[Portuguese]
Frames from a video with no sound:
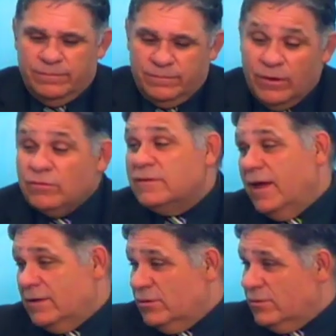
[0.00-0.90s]

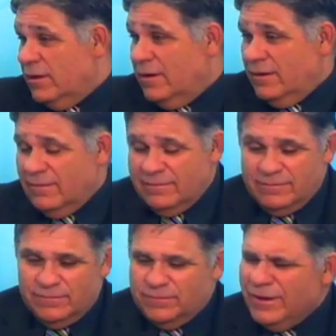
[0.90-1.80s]
Deusdete, até.
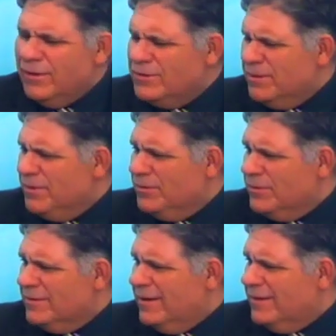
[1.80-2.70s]
Por que, que eu te chamei de
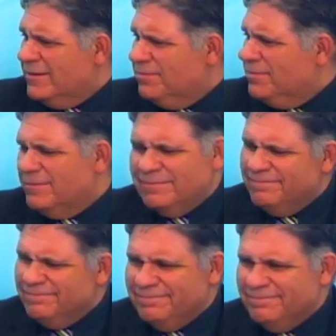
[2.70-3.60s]
Donizete? Não
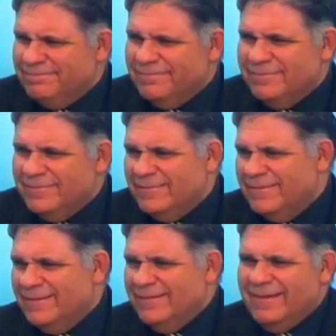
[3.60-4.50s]
faz
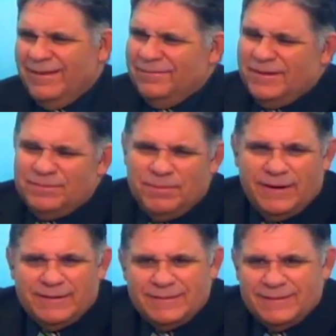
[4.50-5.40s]
mal. Não ah, faz
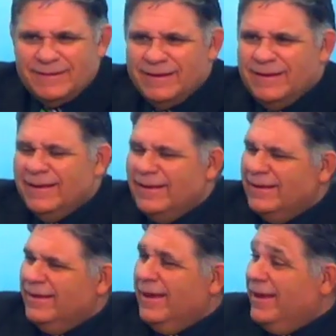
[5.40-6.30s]
parte.
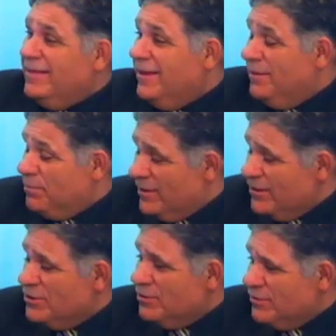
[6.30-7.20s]
É, é, porque se a
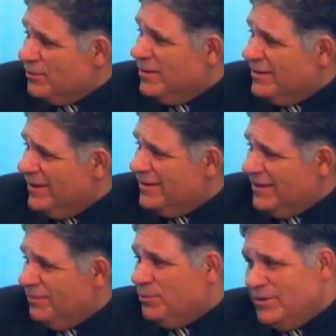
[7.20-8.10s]
gente não se conhecesse,
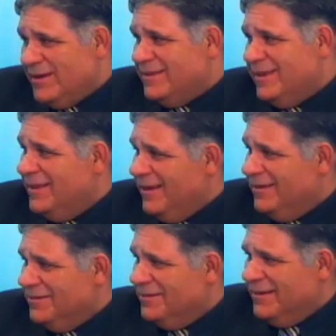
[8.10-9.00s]
até podia ser,
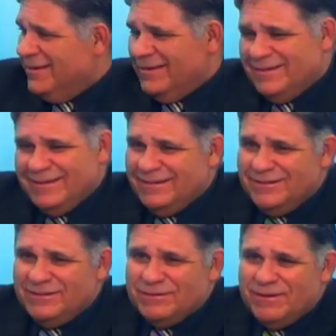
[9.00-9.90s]
né? É, não tem
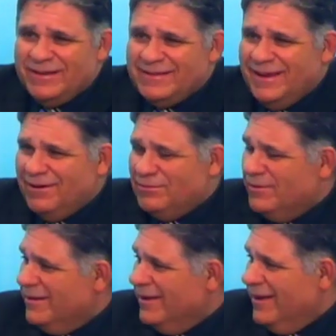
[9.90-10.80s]
problema. A gente se
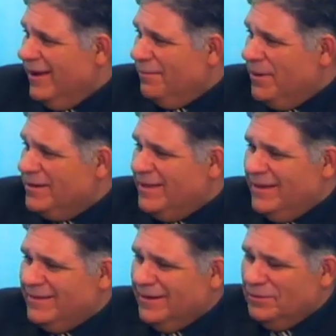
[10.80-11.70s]
conhece há mais de
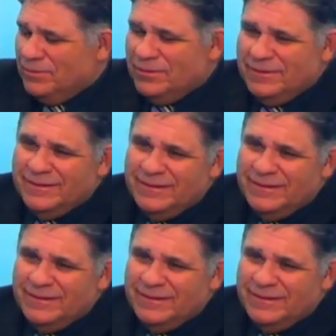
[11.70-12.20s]
10 anos, pô.